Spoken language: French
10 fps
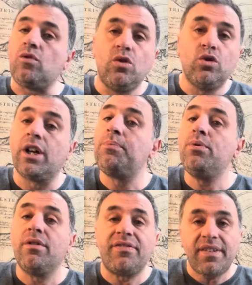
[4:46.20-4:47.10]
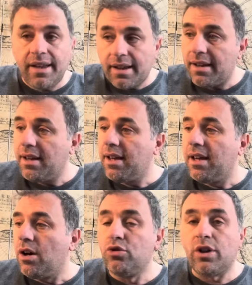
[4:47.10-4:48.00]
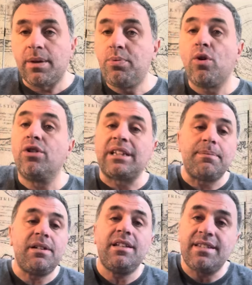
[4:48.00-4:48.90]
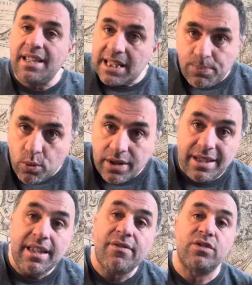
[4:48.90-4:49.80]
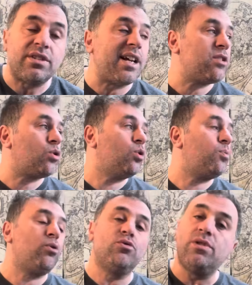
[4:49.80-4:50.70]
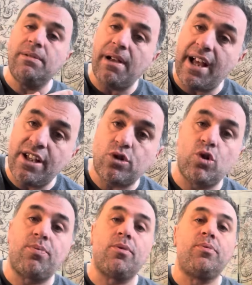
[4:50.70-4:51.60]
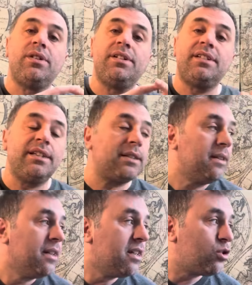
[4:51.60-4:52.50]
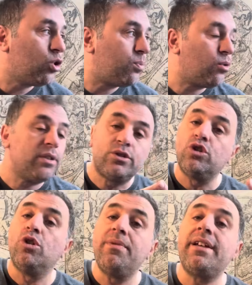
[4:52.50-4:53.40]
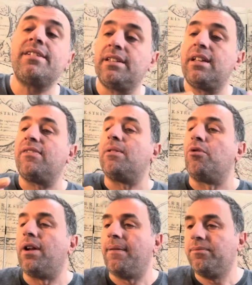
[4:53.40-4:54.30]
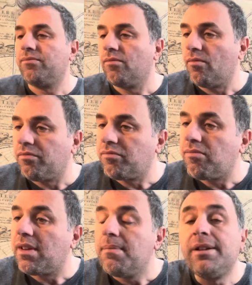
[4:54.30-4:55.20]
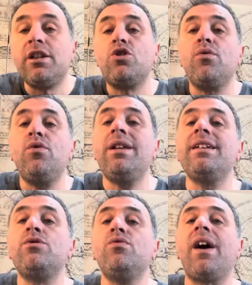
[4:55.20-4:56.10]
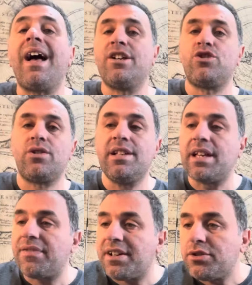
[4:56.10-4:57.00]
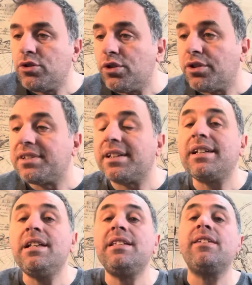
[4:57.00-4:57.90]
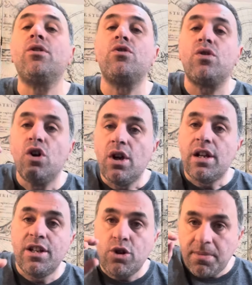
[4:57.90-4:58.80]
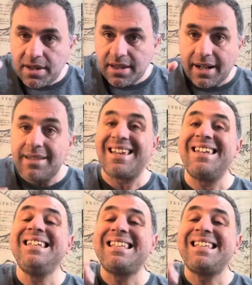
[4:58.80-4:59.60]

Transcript: On aurait pu en faire, on aurait pu rentabiliser, exploiter davantage sur le plan de l'image, sur le plan politique, sur le plan économique cet événement-là vous, les ouvrages, les infrastructures qui ont été réalisées dans les Jeux méditerranéens, ils